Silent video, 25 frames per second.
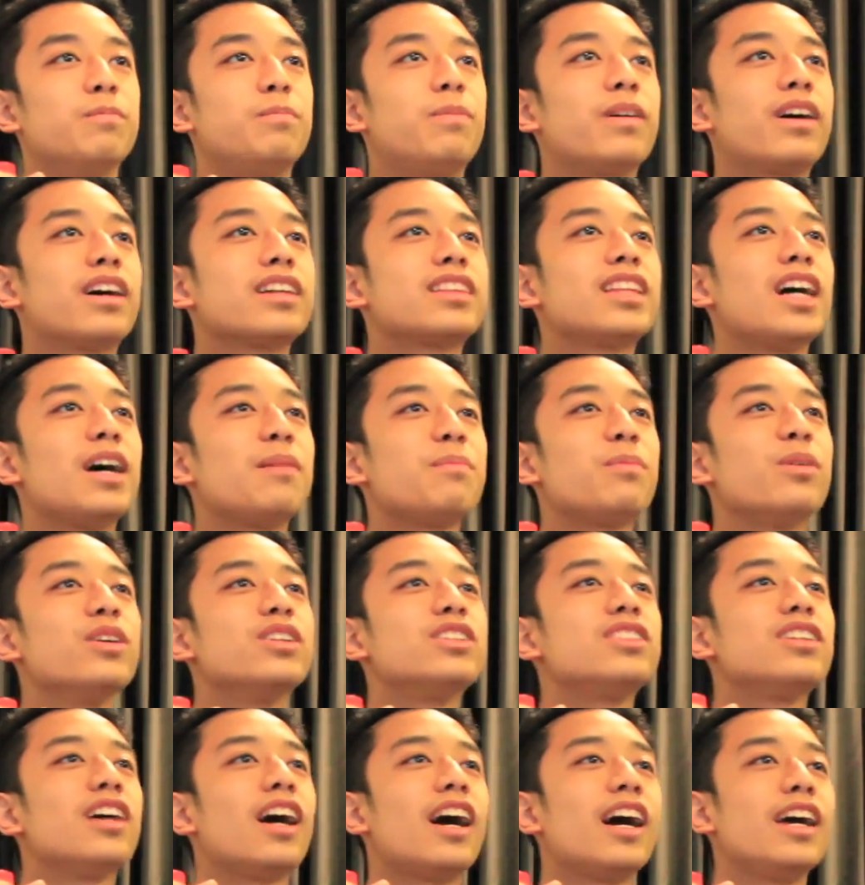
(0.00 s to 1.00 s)

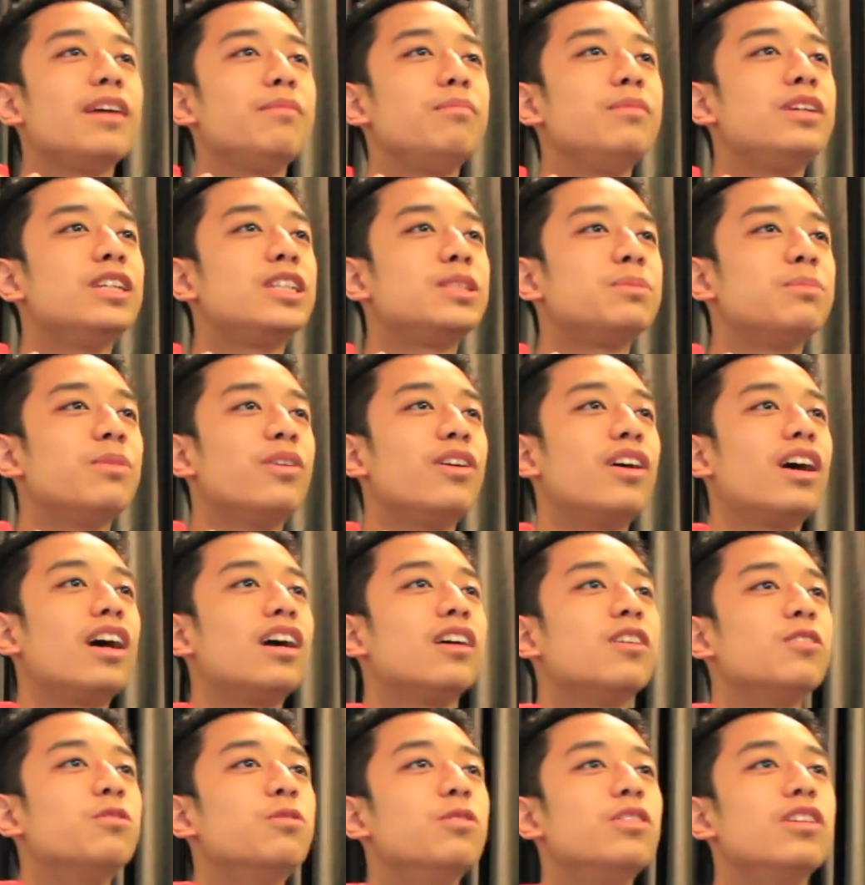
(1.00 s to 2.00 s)
Pagkatapos ay mismo
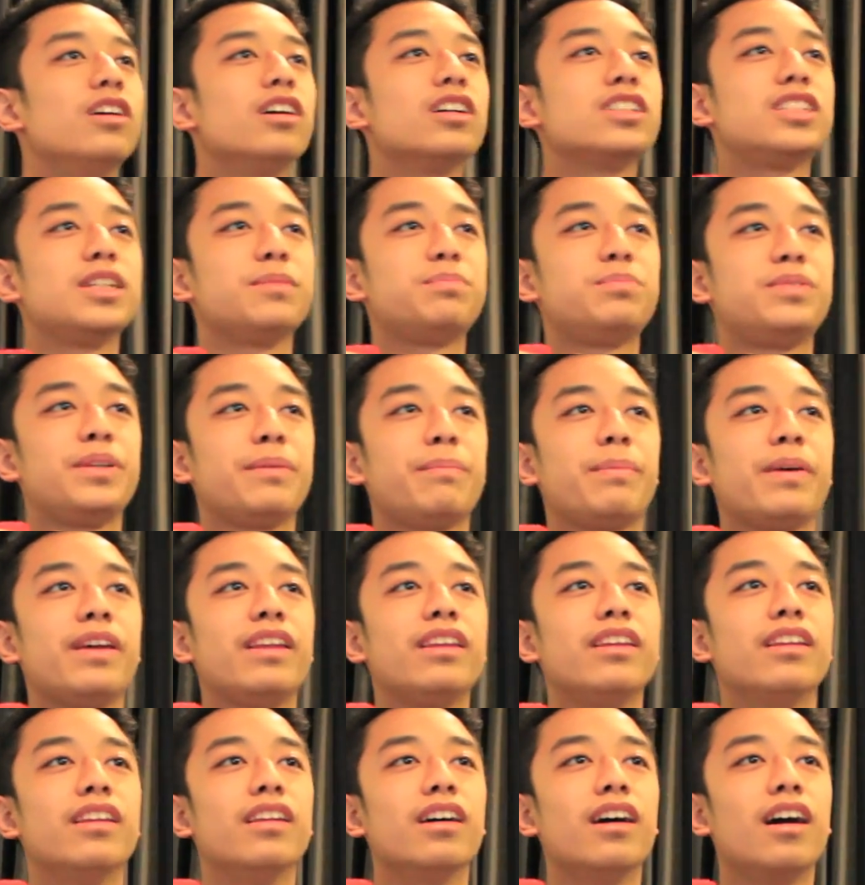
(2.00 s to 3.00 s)
ang ulang
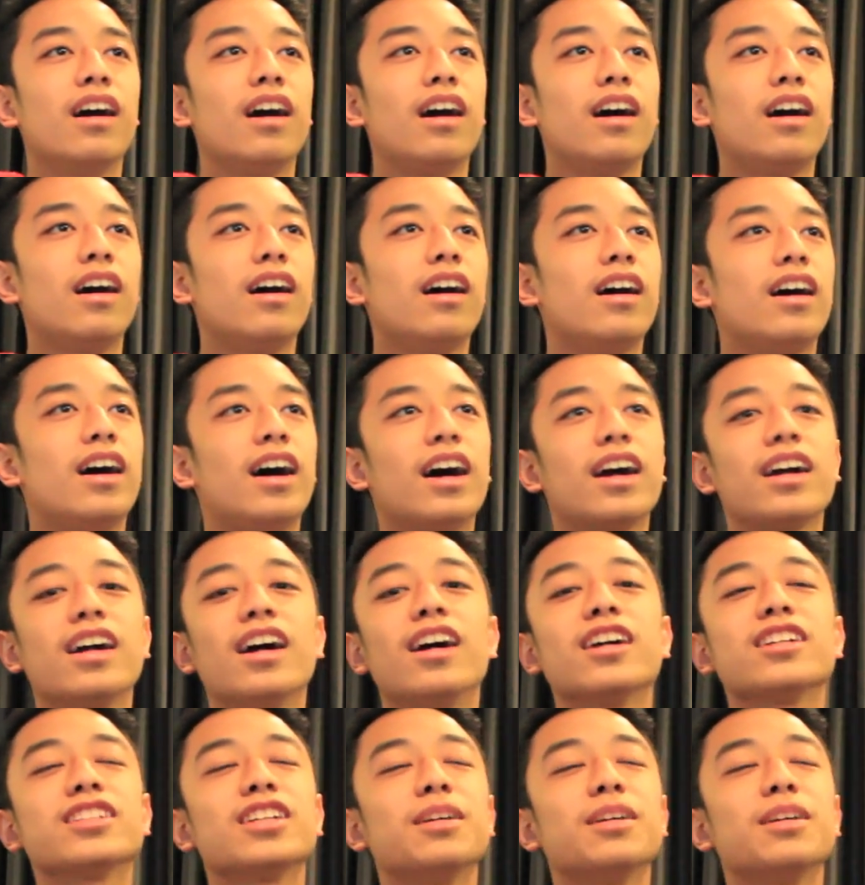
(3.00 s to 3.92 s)
sipsipin, hanggang